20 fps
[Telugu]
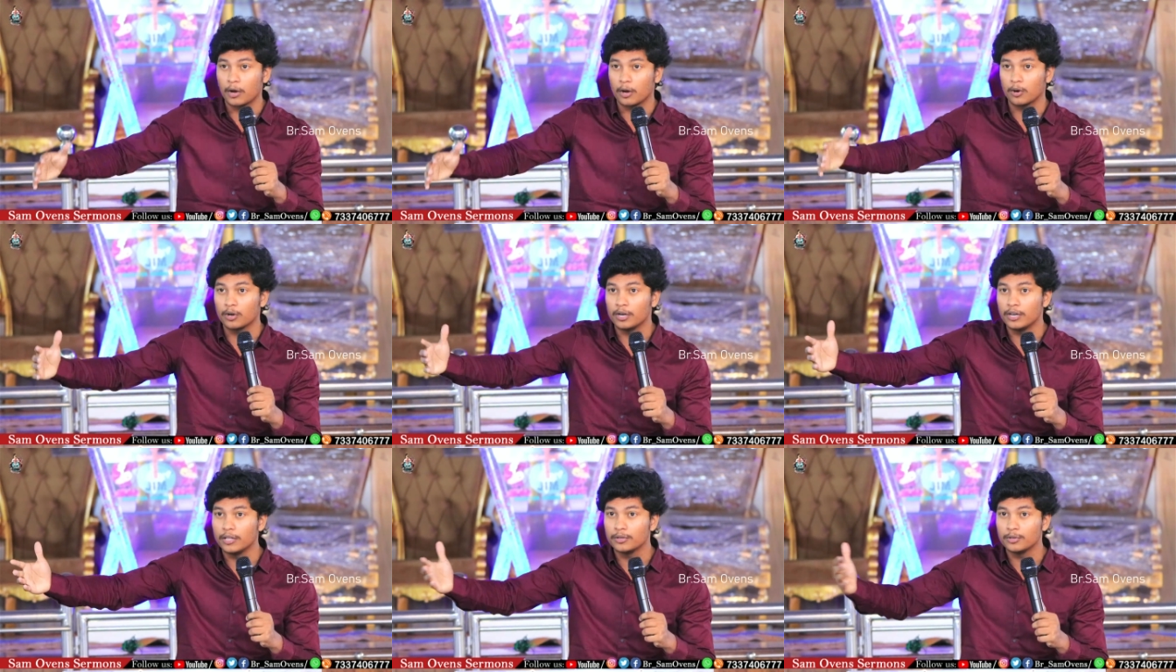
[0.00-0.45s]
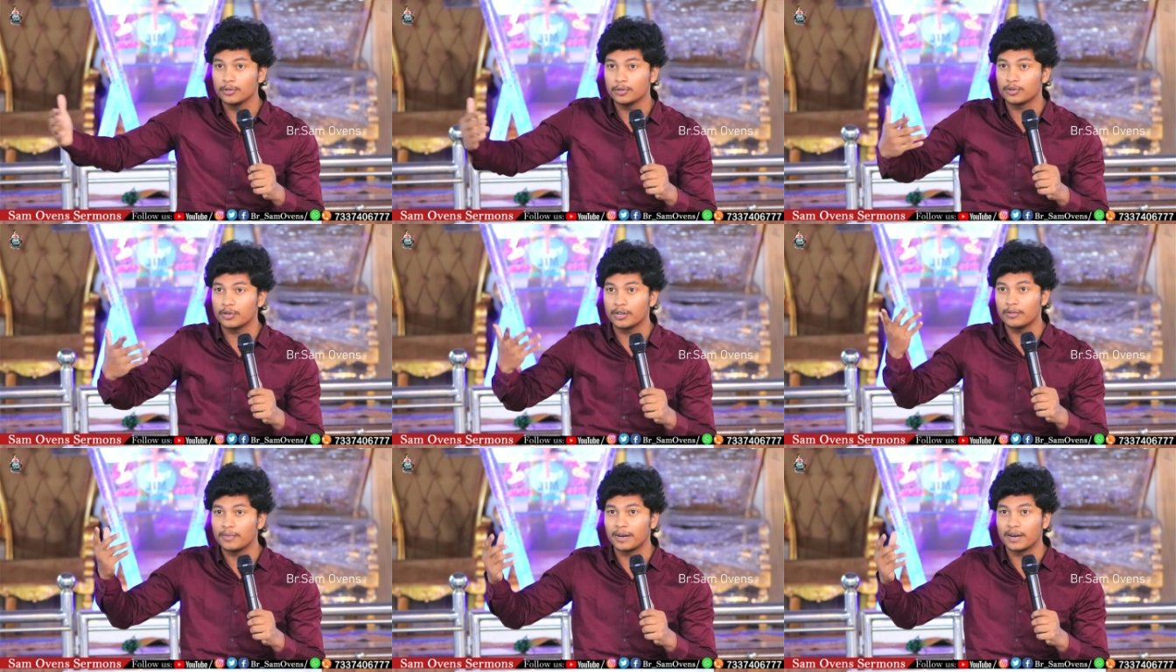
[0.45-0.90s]
నుండి
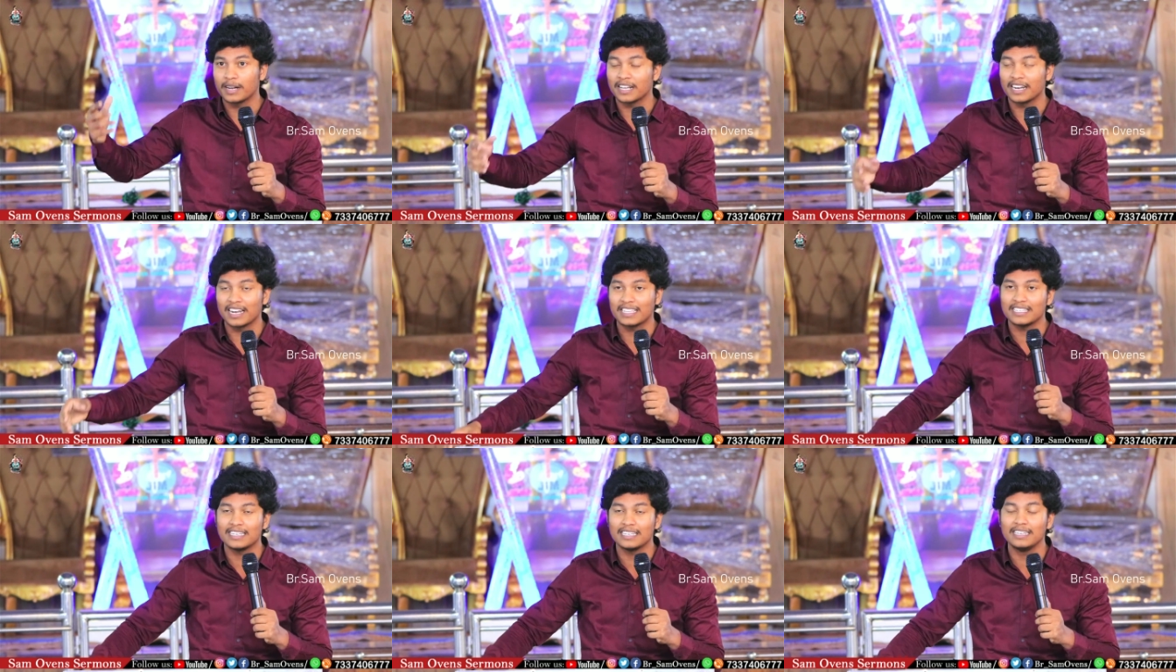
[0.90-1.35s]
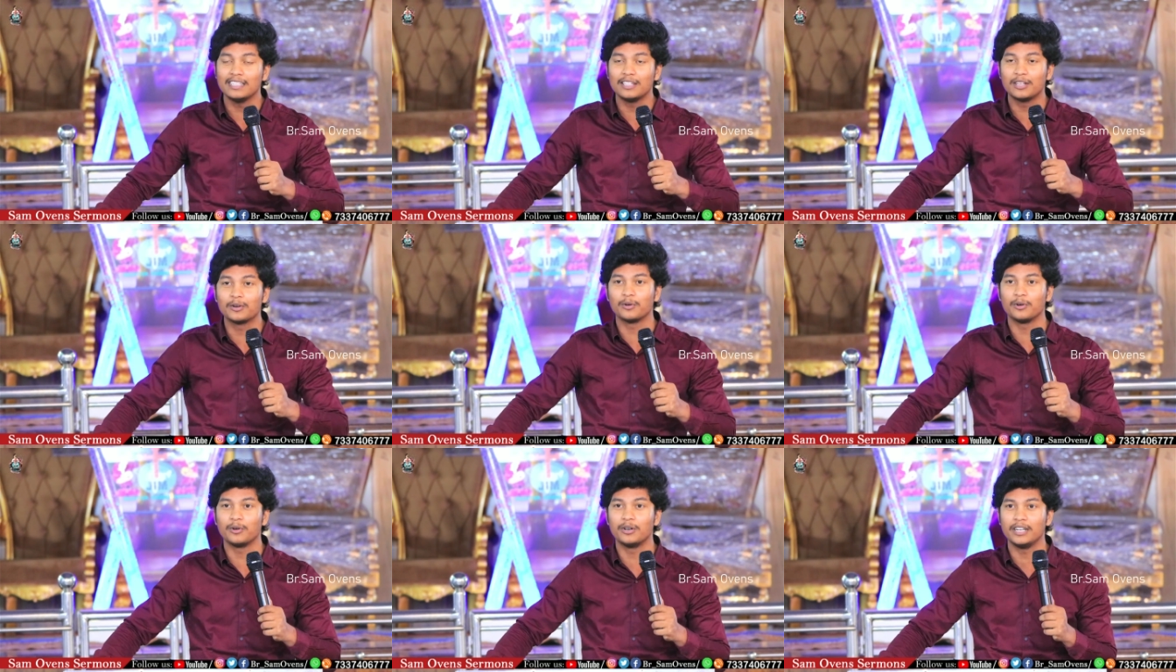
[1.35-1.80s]
ఎదుగుతున్నది మనకు నచ్చలేదు
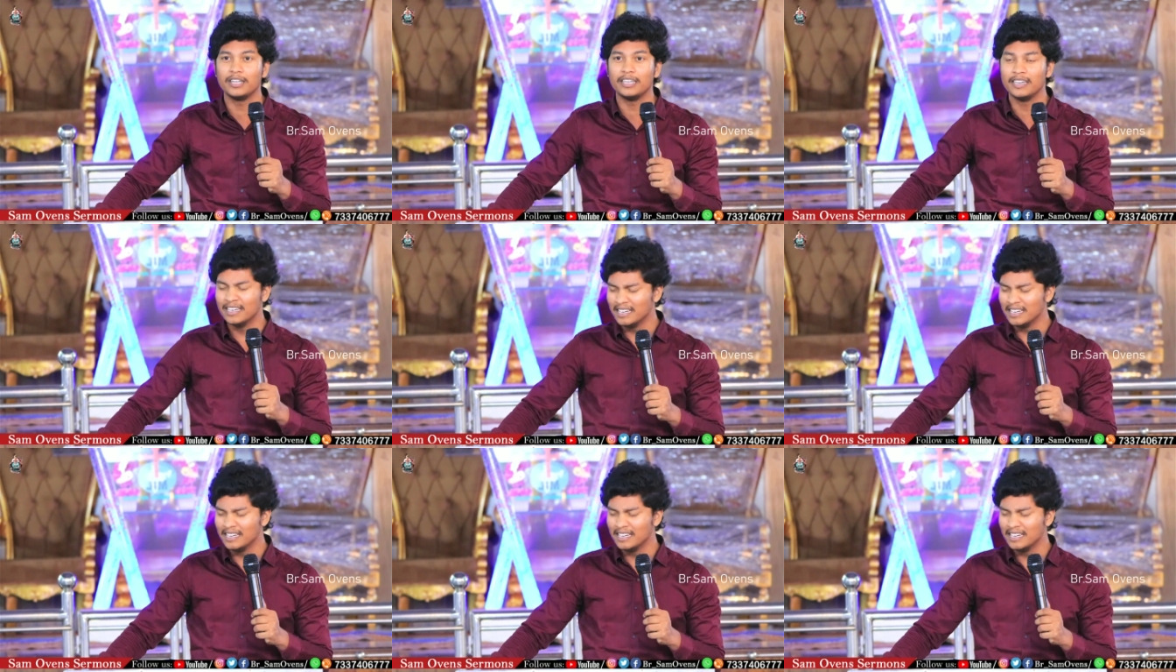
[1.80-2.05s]
అనుకోండి